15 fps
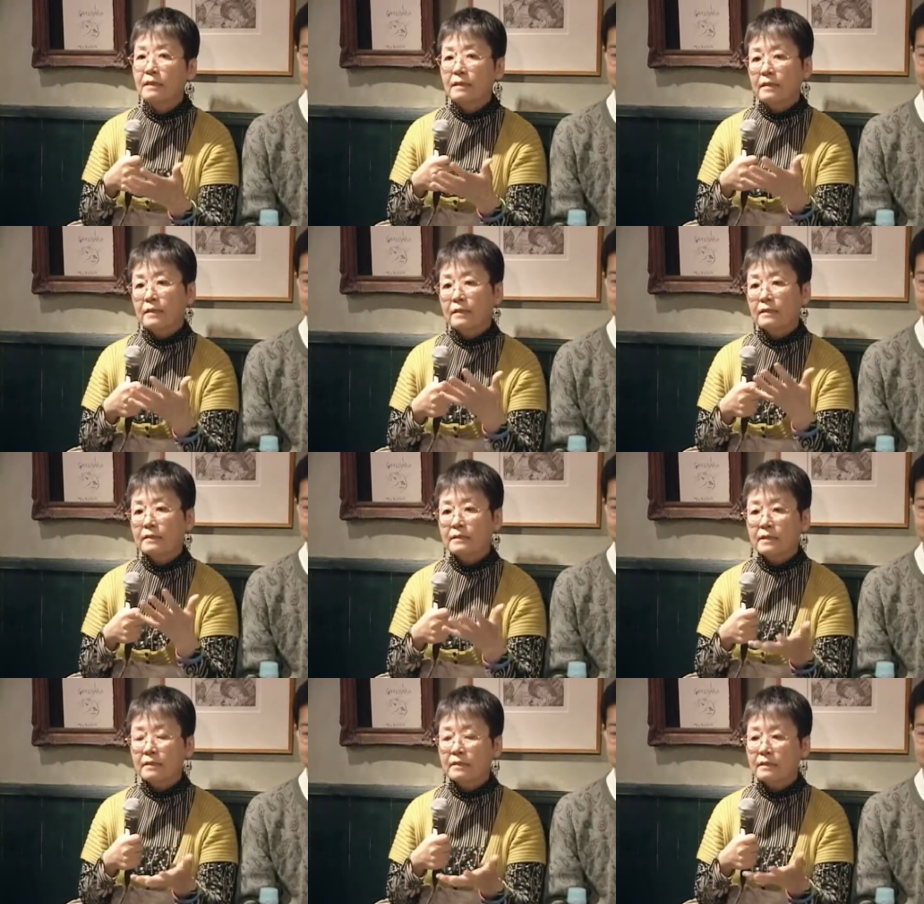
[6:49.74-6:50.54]
え
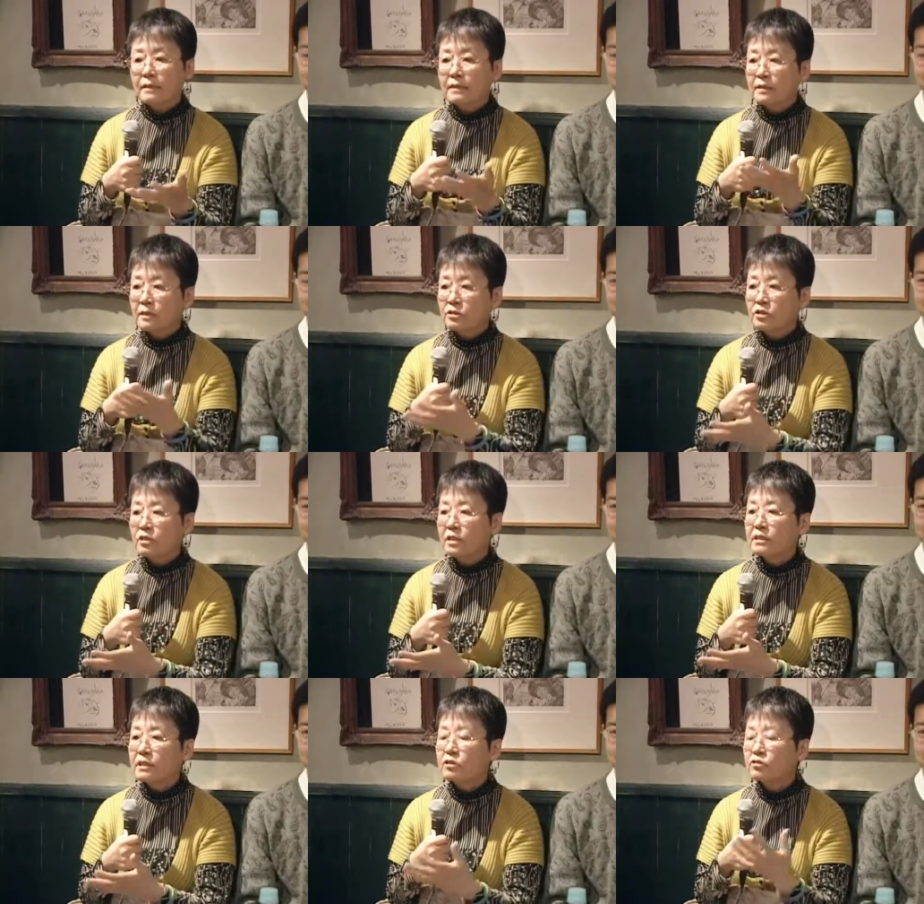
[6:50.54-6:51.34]

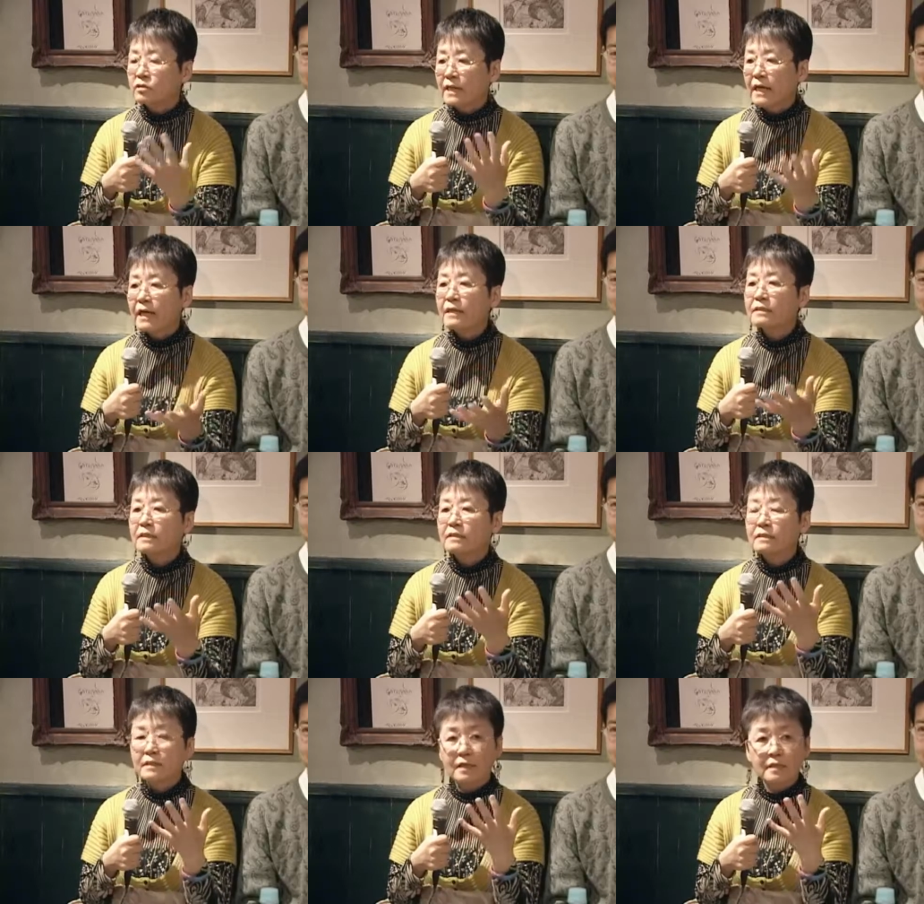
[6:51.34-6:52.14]
ジェンダーセクシュアリティちょっと長いんで
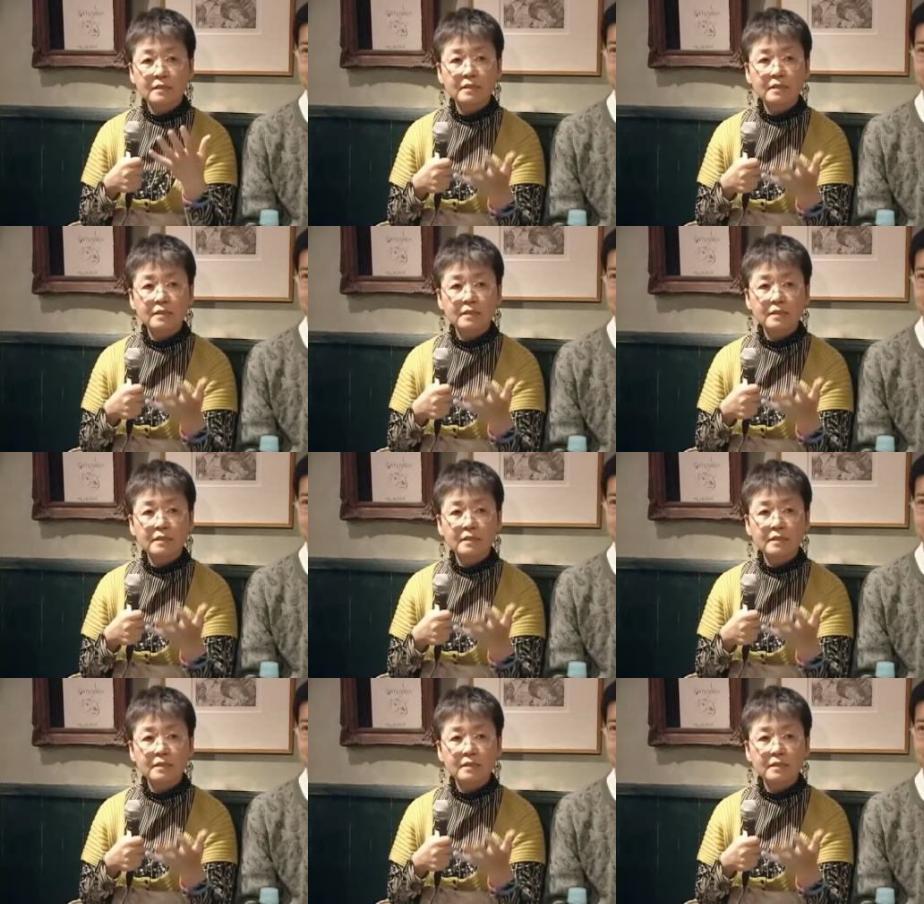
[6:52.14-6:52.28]
すが